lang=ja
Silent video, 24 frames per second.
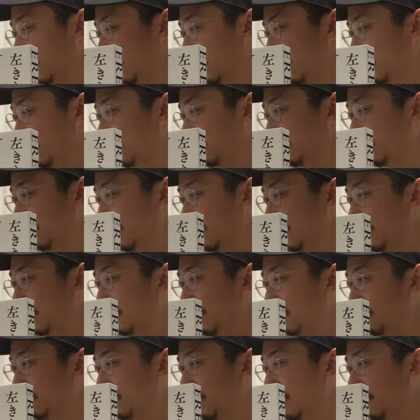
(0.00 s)
そんで、し
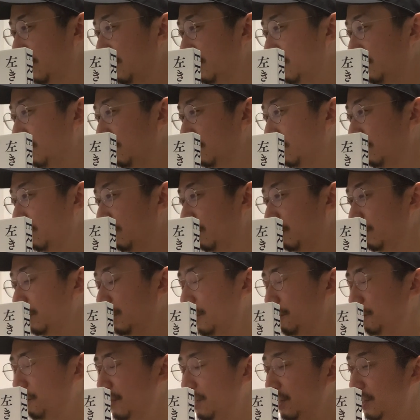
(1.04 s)
かもなんかちょっと、
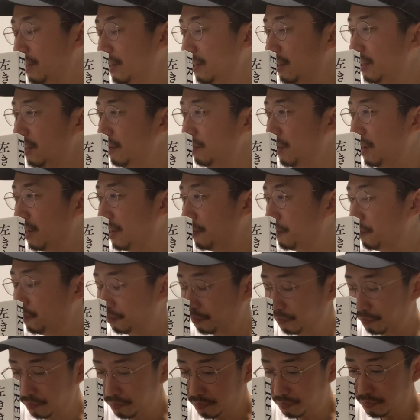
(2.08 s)
やっぱり今、
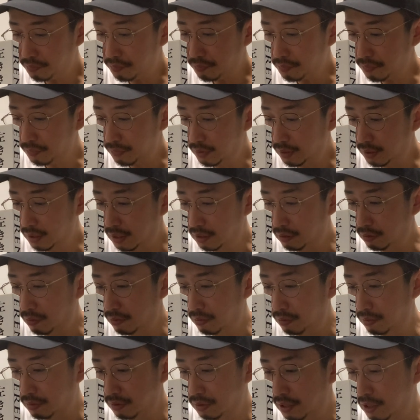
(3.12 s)
あ
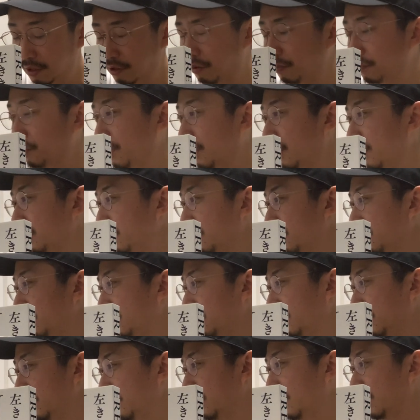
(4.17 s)
の、
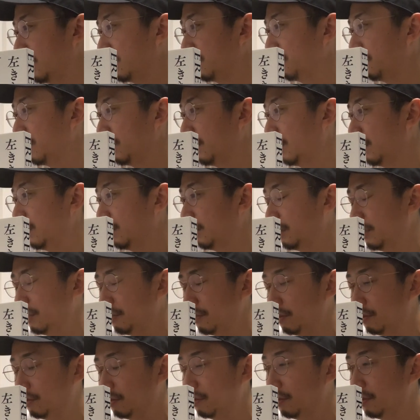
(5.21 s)
1680人集めたいって
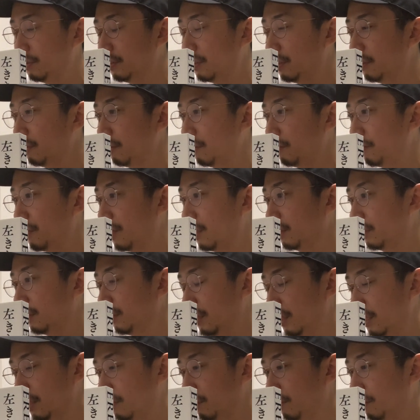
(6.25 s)
ずっと言ってるのもあっ
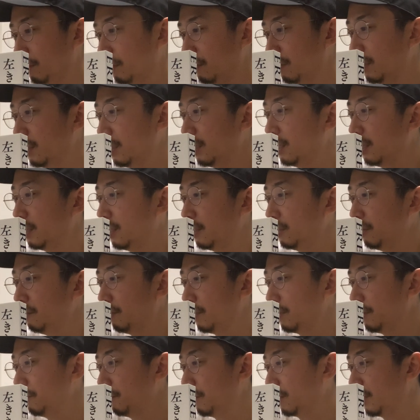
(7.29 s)
て、その、要
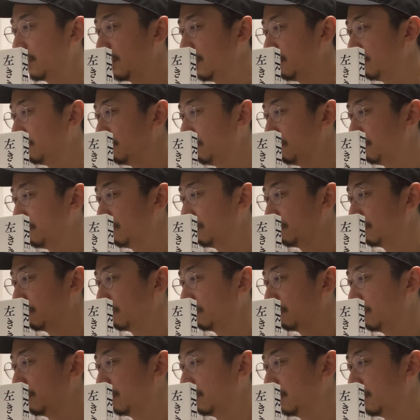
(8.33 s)
は今原稿料